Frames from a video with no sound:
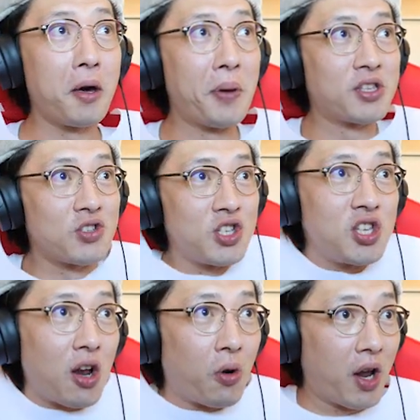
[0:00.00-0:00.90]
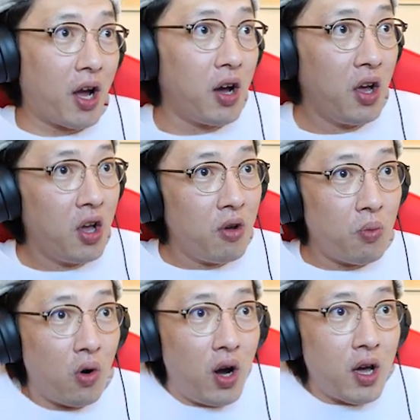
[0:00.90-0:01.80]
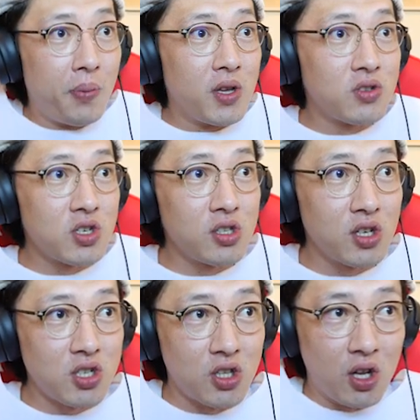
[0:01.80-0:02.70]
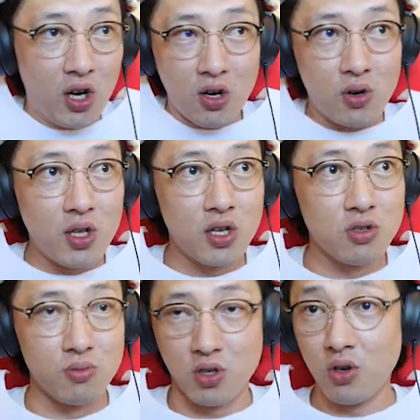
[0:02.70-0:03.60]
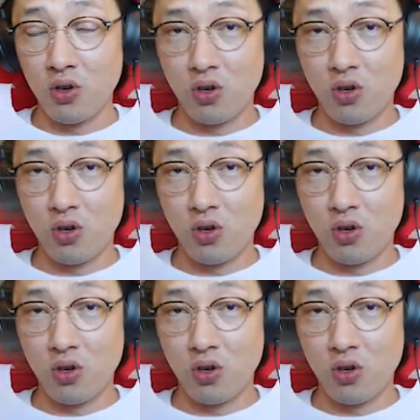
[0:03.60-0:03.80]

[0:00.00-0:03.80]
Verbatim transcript: はや別人だろ、これもはや別人になっちゃってない、これ大丈夫。